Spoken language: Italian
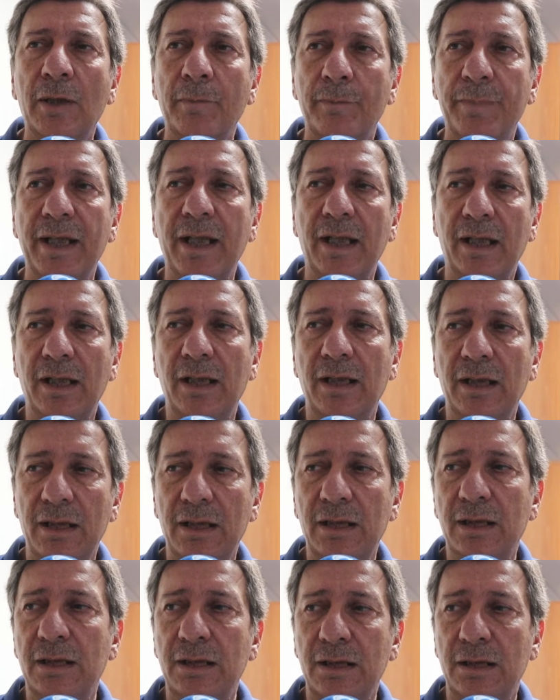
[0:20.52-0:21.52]
per,
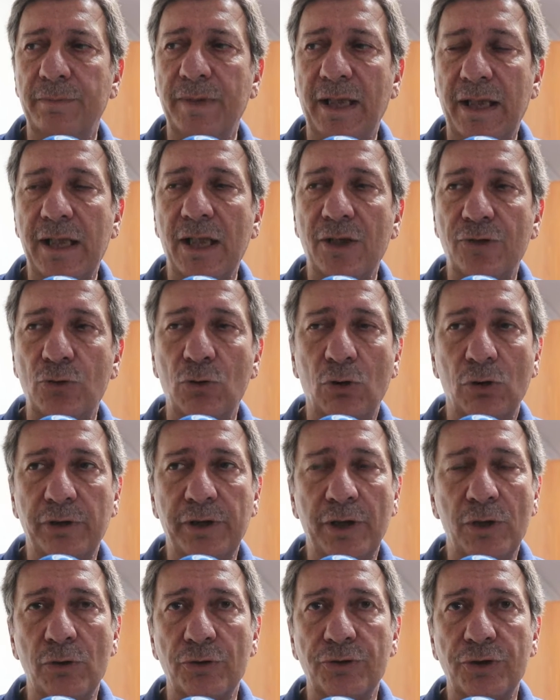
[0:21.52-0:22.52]
eh, perché
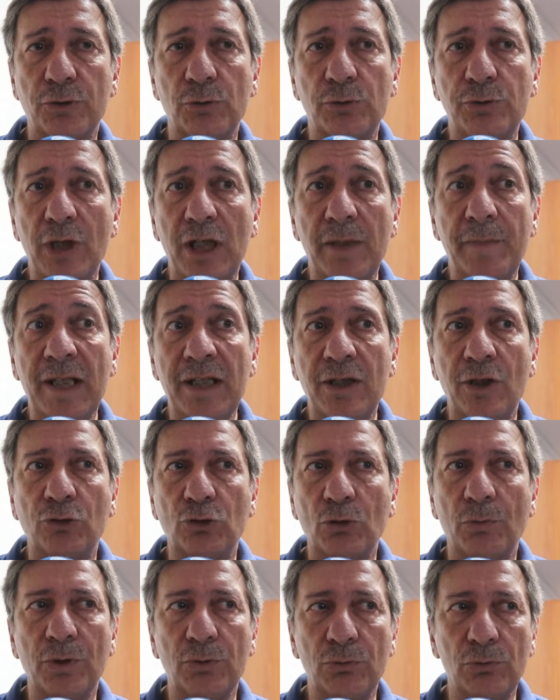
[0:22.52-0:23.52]
ascolti i nostri suggerimenti e
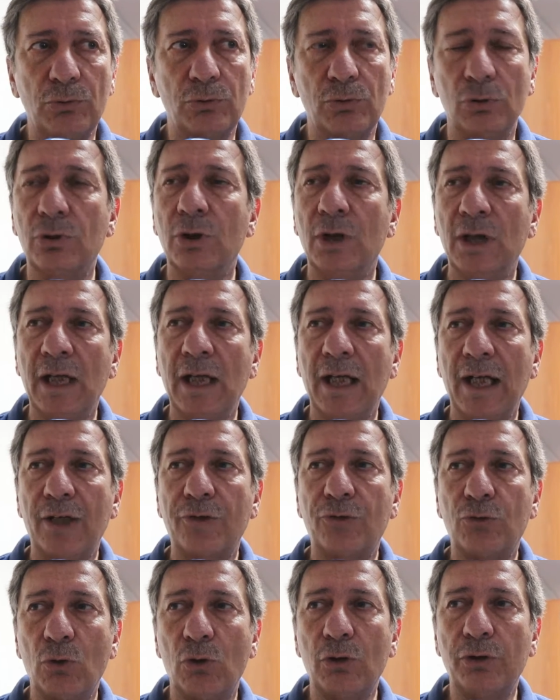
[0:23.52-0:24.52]
soprattutto
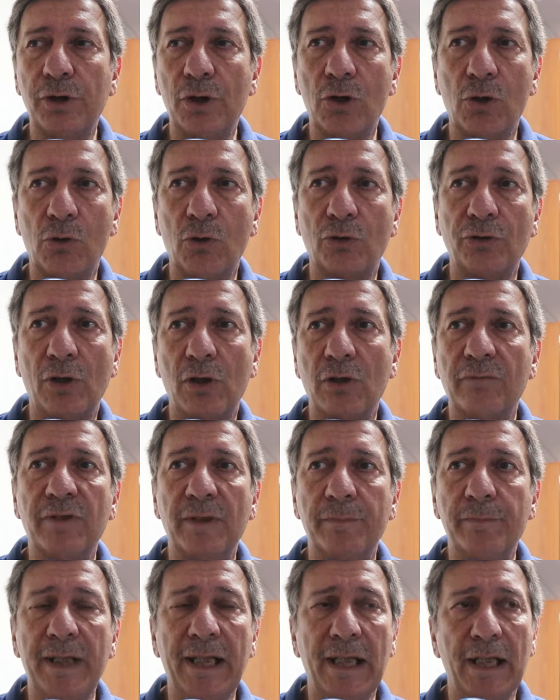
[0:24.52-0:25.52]
ascoltino cosa non va
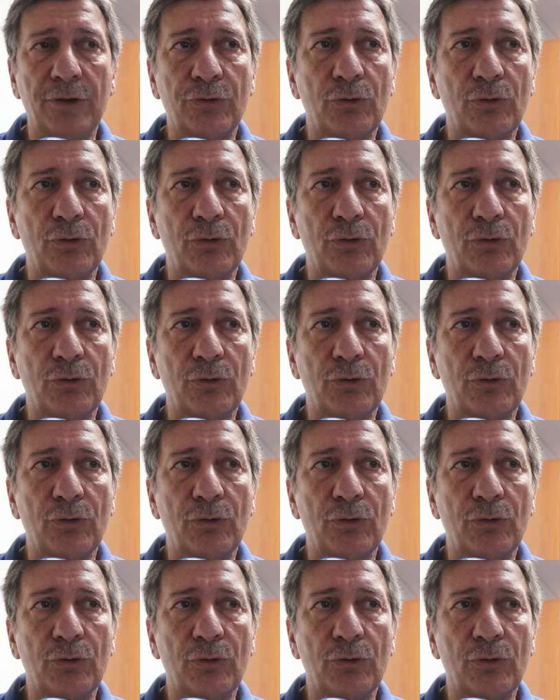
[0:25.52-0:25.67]
bene.